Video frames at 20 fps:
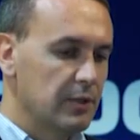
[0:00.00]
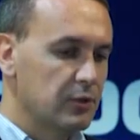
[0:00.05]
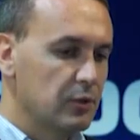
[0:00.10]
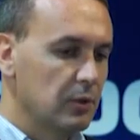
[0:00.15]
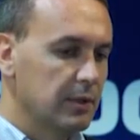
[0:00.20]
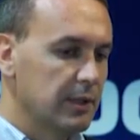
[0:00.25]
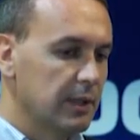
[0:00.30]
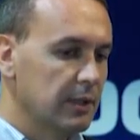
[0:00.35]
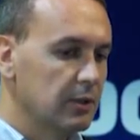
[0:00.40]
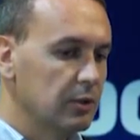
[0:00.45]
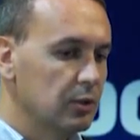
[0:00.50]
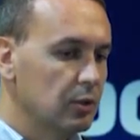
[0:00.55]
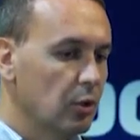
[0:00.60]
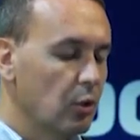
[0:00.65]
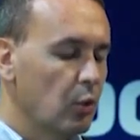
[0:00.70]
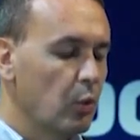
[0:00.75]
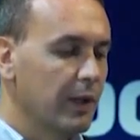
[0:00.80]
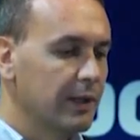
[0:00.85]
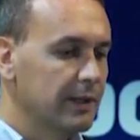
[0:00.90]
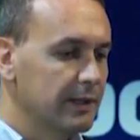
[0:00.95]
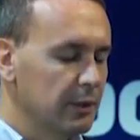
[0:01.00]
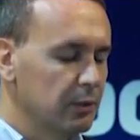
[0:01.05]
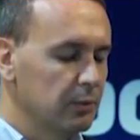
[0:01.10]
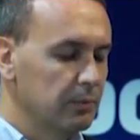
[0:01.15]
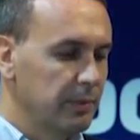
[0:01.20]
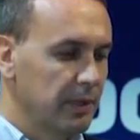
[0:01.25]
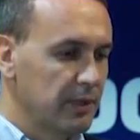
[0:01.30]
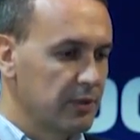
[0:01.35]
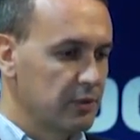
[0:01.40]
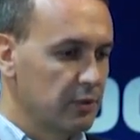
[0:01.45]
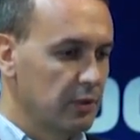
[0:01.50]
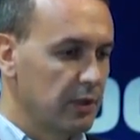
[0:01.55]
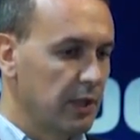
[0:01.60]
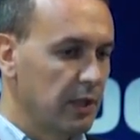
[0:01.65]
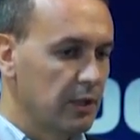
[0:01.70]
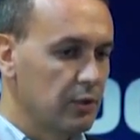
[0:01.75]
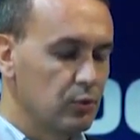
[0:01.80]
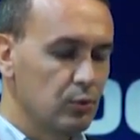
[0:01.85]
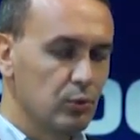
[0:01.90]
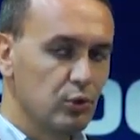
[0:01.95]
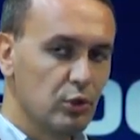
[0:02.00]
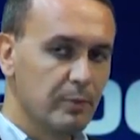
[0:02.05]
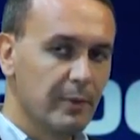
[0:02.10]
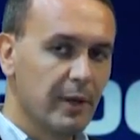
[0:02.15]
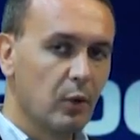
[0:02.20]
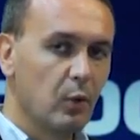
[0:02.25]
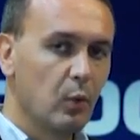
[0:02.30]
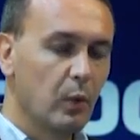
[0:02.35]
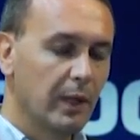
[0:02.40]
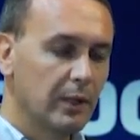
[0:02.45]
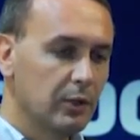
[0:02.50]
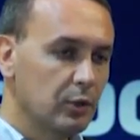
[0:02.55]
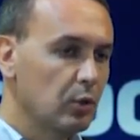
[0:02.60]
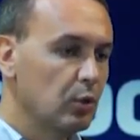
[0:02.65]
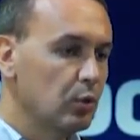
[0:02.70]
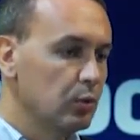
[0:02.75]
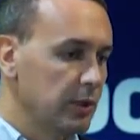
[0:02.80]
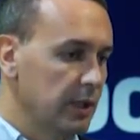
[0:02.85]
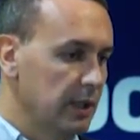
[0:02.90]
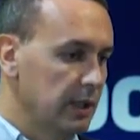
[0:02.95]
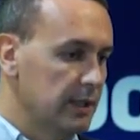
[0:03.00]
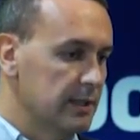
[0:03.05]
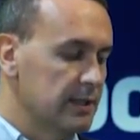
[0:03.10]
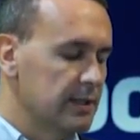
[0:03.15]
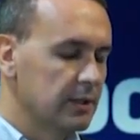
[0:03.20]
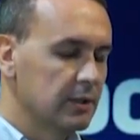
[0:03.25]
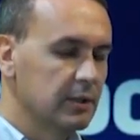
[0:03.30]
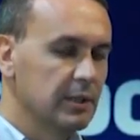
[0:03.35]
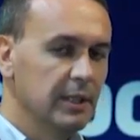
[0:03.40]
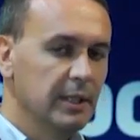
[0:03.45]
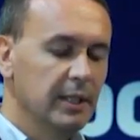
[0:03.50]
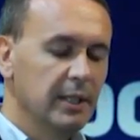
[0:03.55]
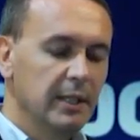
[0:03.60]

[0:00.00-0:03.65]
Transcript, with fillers: è soltanto quante persone raggiungi, ma quanto lo utilizzano.